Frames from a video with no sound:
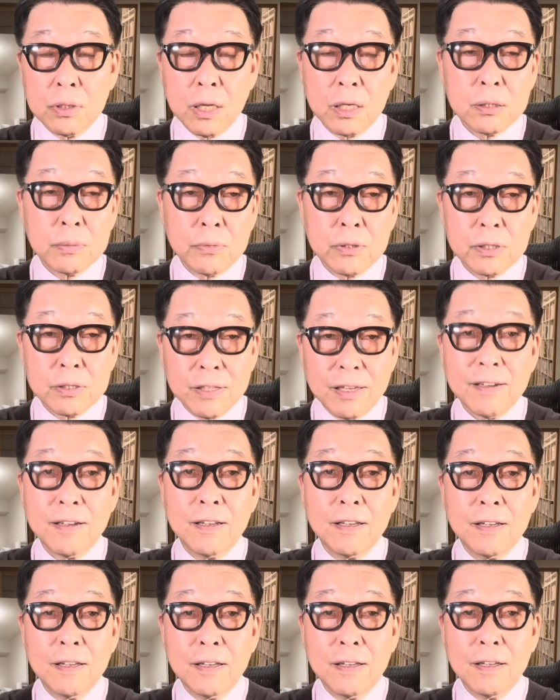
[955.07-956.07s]
いたしました。
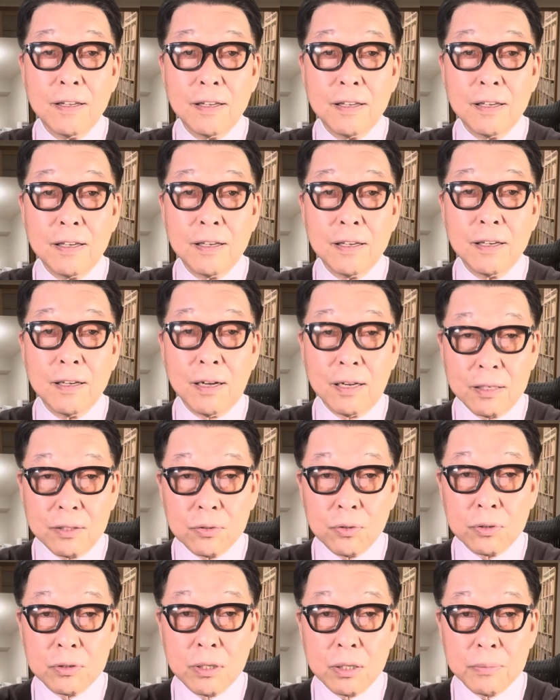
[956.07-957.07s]
えー、ありが
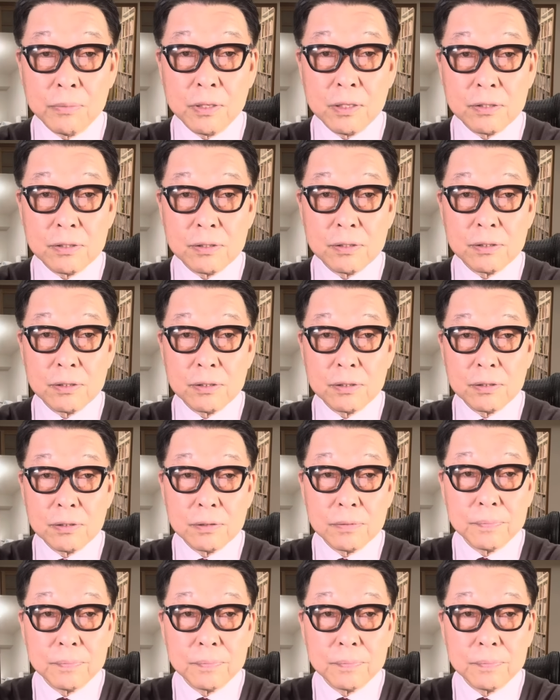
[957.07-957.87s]
とうございます。